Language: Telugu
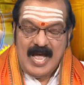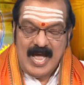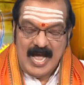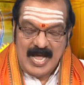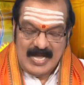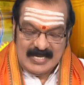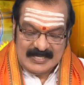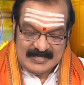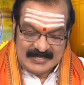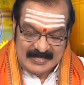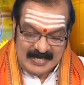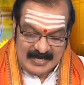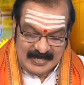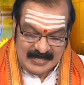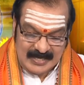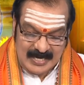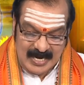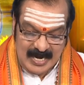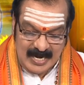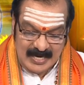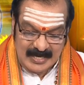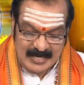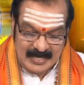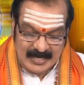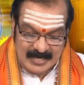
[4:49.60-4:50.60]
ఆ
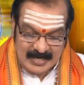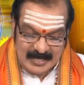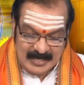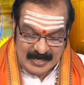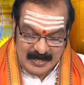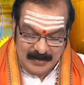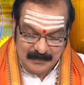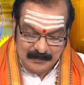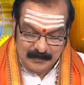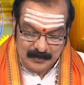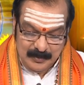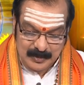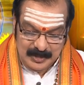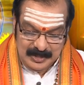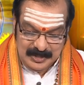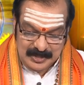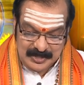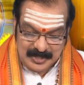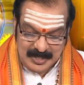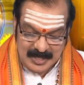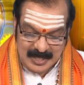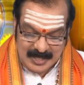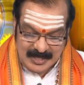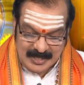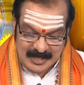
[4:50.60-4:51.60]
శంఖాన్ని గనక
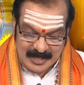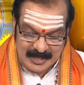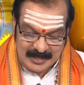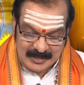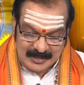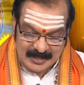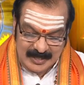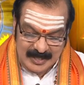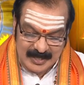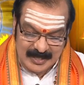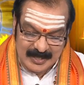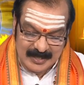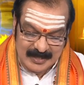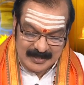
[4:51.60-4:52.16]
పూరించినట్లయితే